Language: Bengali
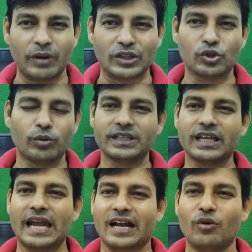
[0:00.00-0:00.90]

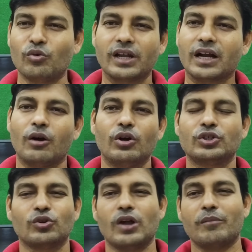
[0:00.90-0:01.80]
বান্ধবীদের অ্যাকাউন্টে রাখা
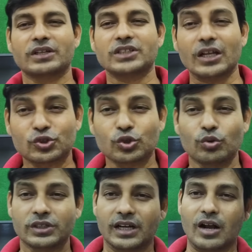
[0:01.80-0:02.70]
হয়েছিল আমরা সাতশো
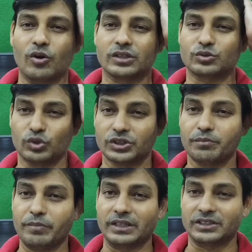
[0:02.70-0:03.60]
কোটি টাকা খরচ
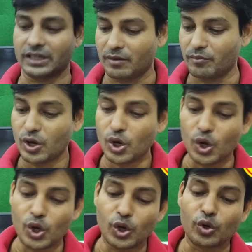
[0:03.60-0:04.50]
হিসেব পাচ্ছিলাম
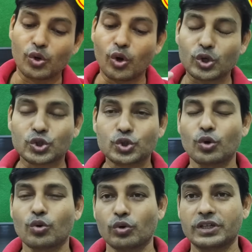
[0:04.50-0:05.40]
নশো
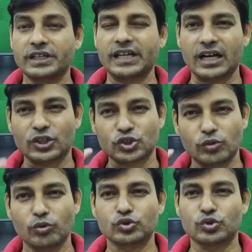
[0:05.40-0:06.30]
কোটি টাকা
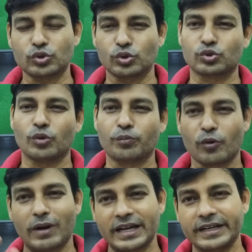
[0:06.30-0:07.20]
সমস্ত তথ্য
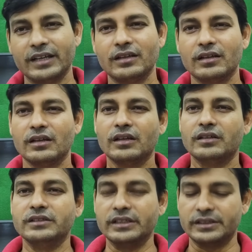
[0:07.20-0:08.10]
প্রমাণ ইডি
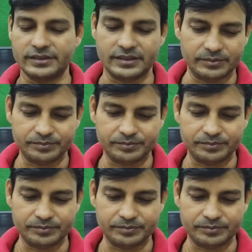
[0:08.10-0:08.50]
নিয়ে এসছে